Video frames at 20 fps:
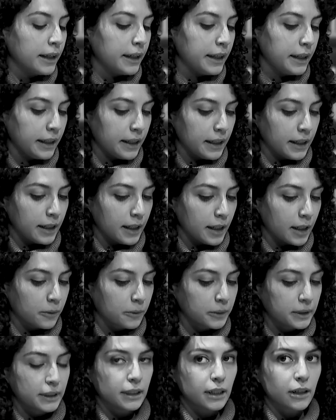e
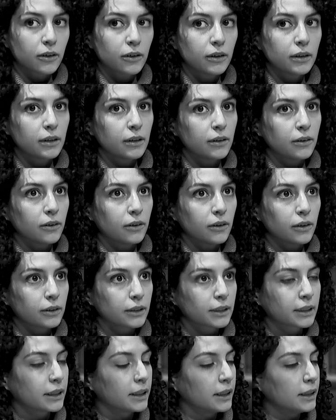questi racconti non li ho
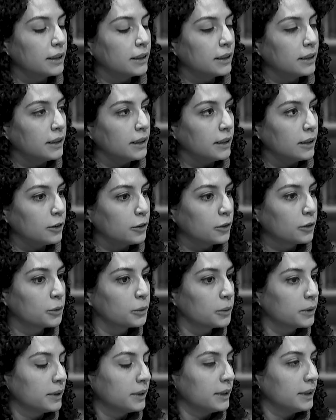scritti
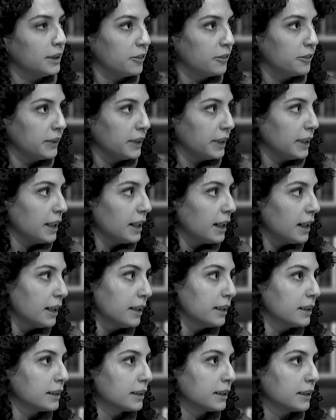tutti di fila,
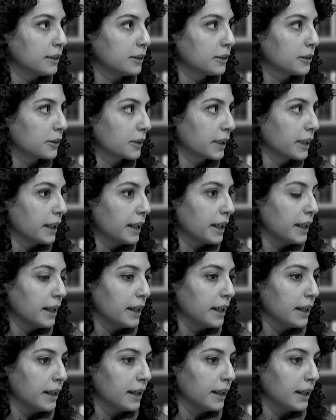nel senso
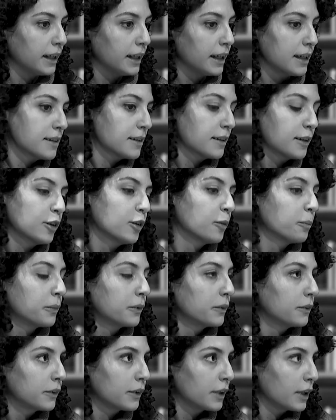che essendo
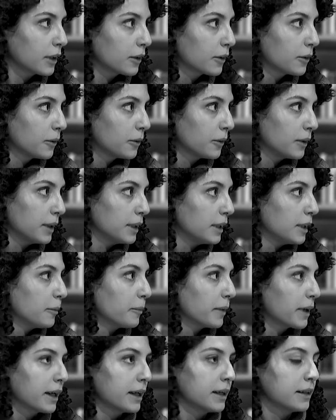appunto racconti,
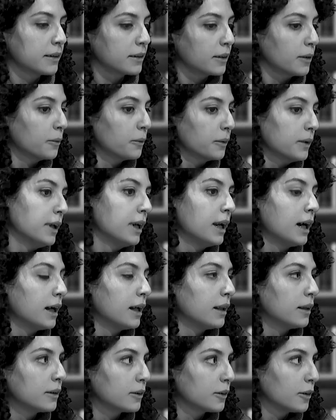magari tra uno e
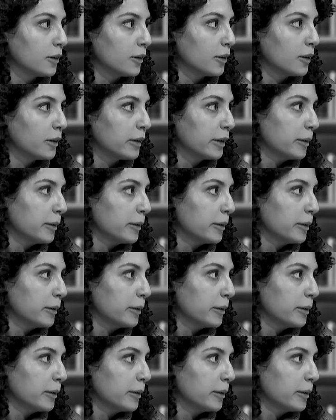l'altro